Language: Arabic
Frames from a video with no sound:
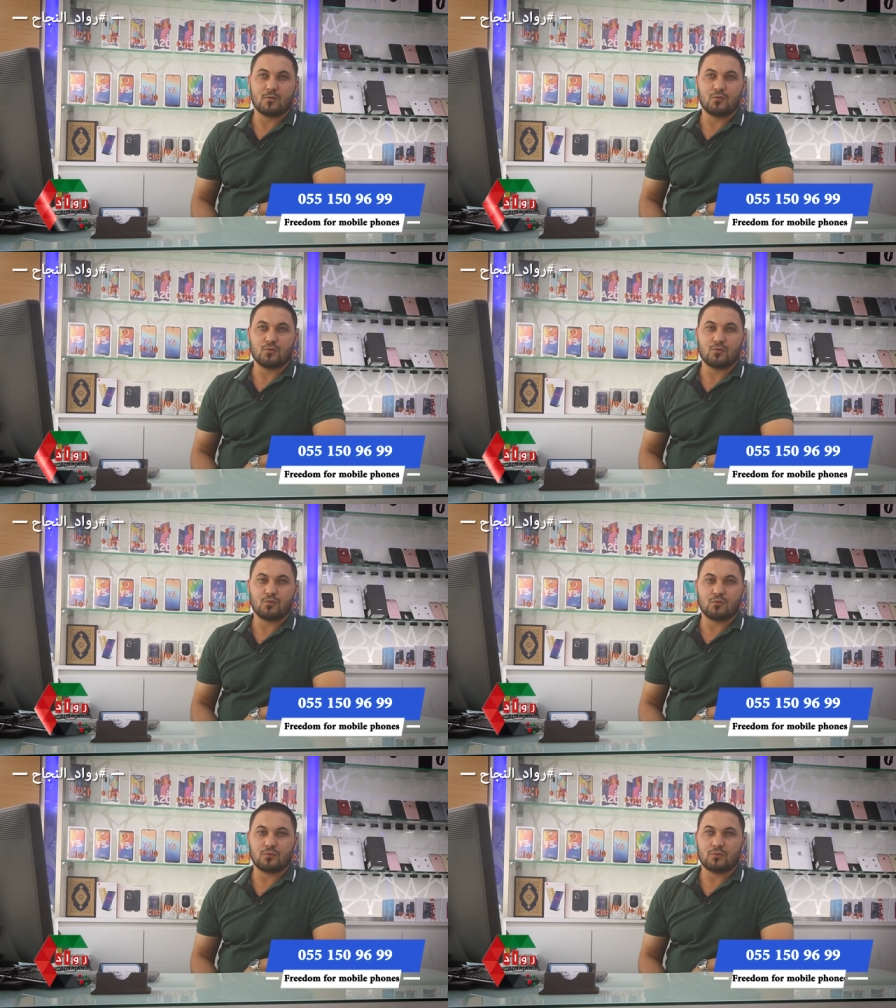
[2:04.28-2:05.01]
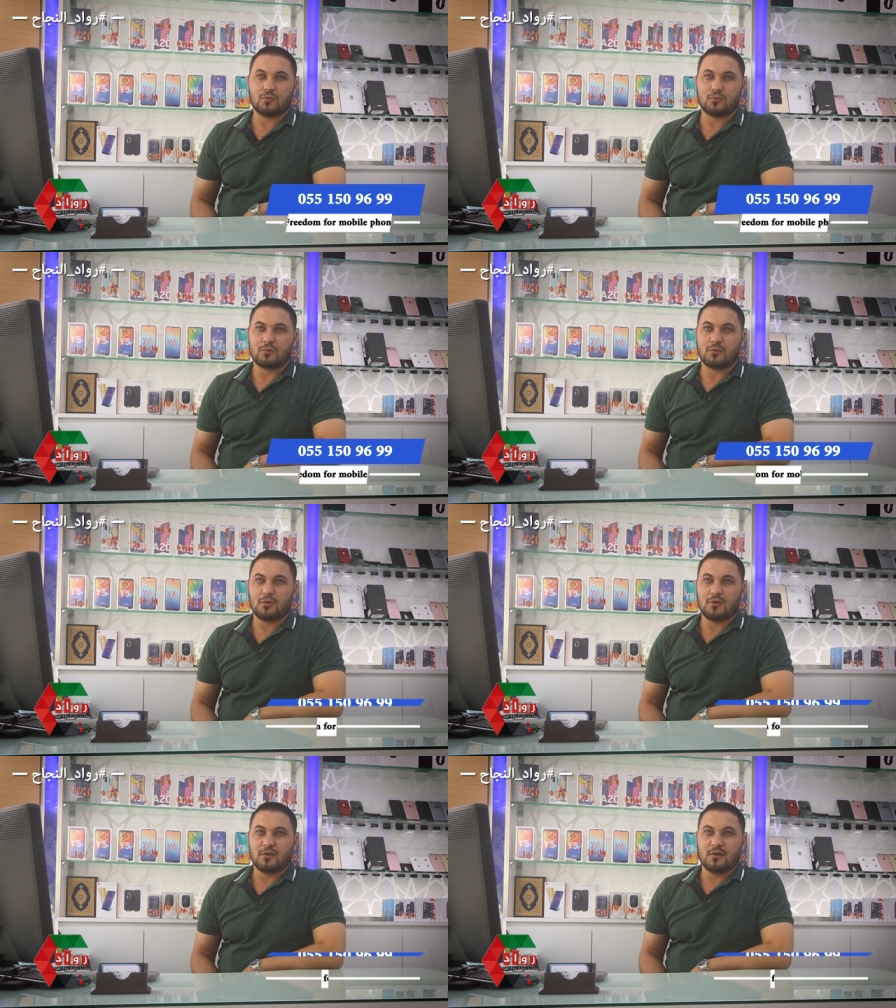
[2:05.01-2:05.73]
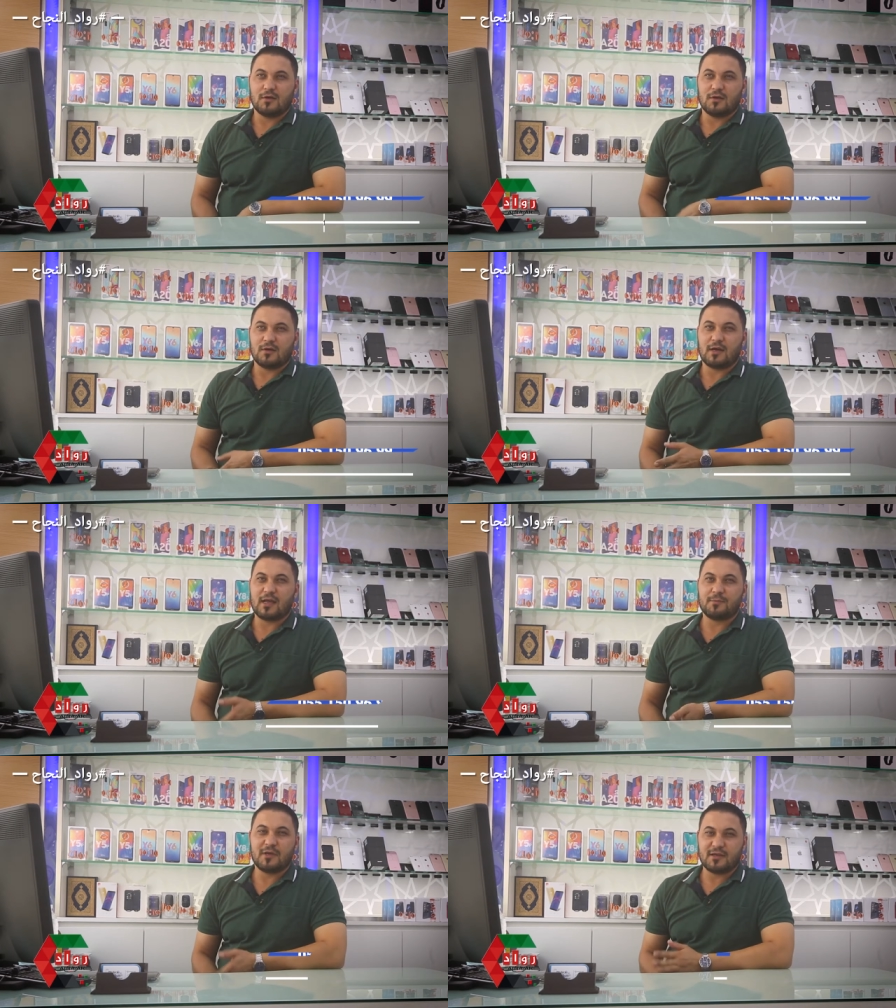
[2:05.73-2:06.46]
و
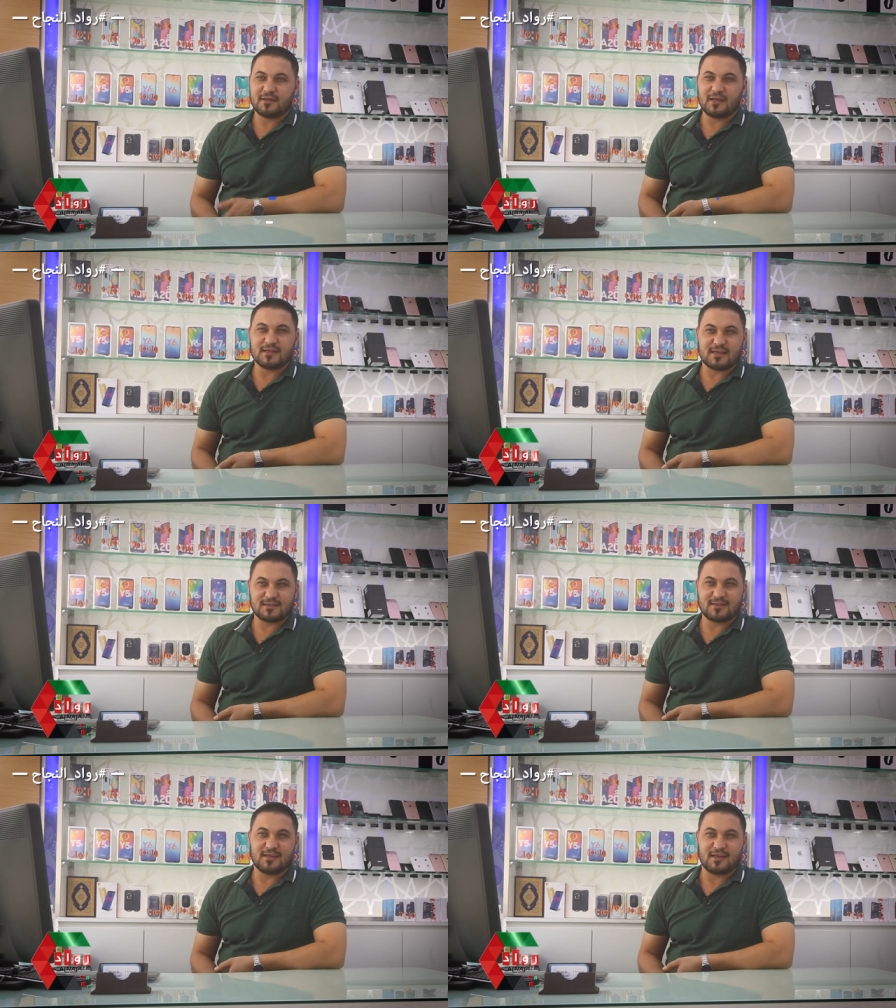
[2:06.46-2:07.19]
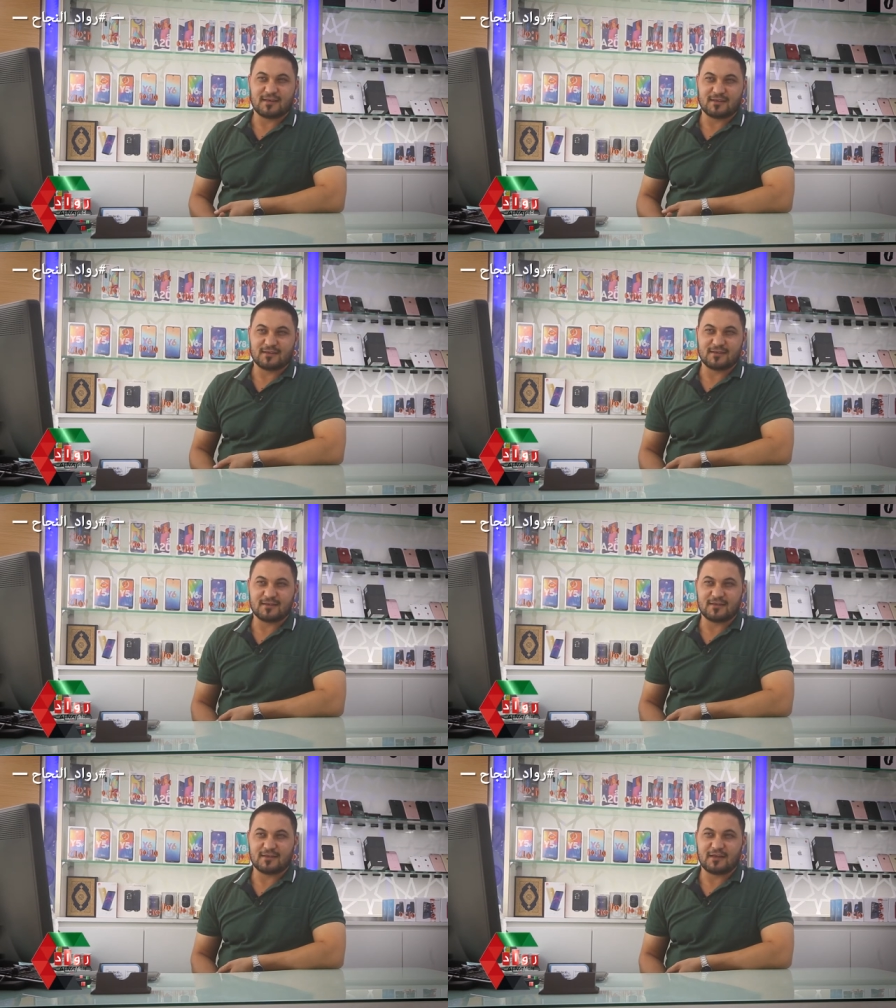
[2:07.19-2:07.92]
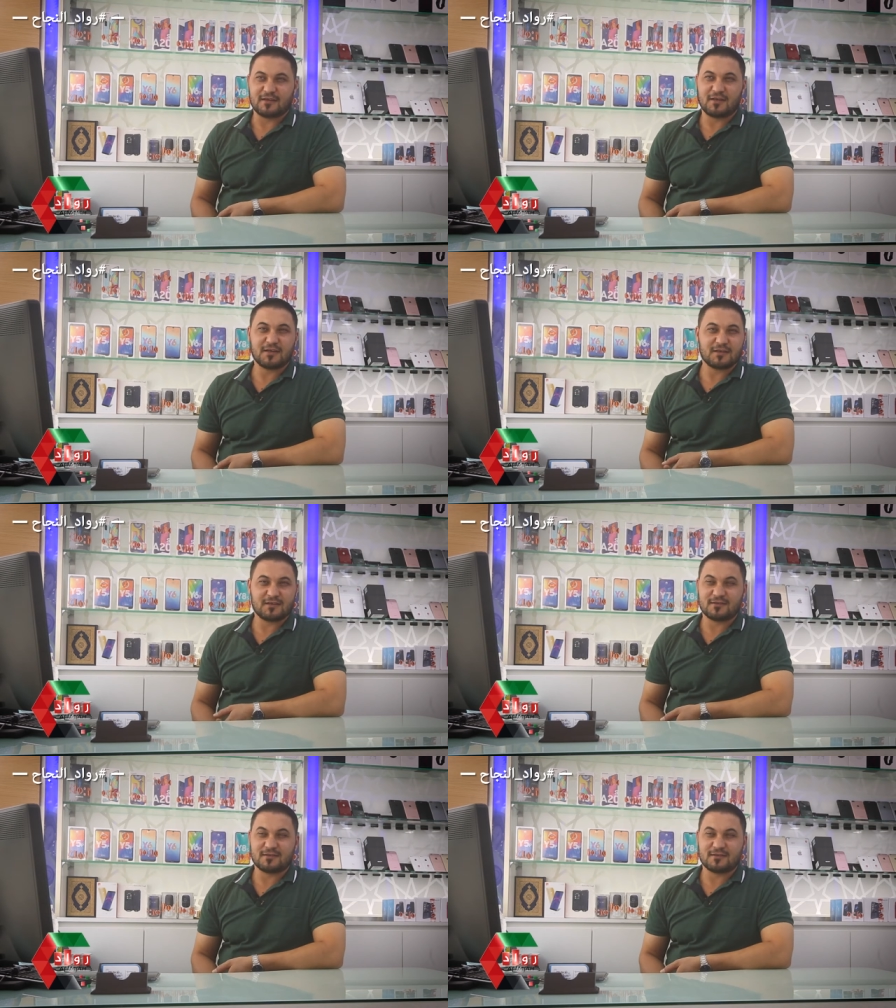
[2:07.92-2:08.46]
هاي مهنتي الاساسيه يعني ليش يعني كانت